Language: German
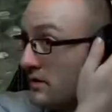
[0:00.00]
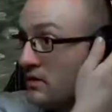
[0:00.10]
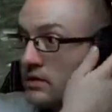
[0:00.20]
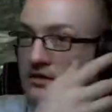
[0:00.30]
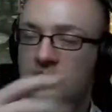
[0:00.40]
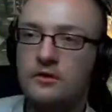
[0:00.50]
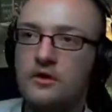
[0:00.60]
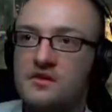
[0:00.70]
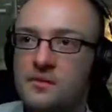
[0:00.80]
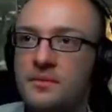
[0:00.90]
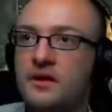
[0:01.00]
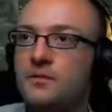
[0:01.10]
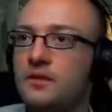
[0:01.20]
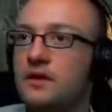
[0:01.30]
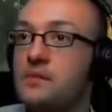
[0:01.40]
Oder ich kann ja auch erstmal bei,
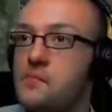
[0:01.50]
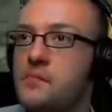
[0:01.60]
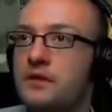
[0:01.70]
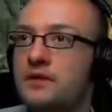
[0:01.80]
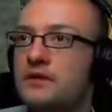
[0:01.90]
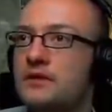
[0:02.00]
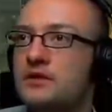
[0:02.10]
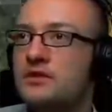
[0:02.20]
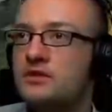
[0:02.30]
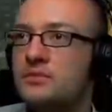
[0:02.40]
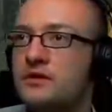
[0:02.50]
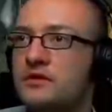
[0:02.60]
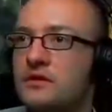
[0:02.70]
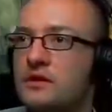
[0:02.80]
beim Schmied in,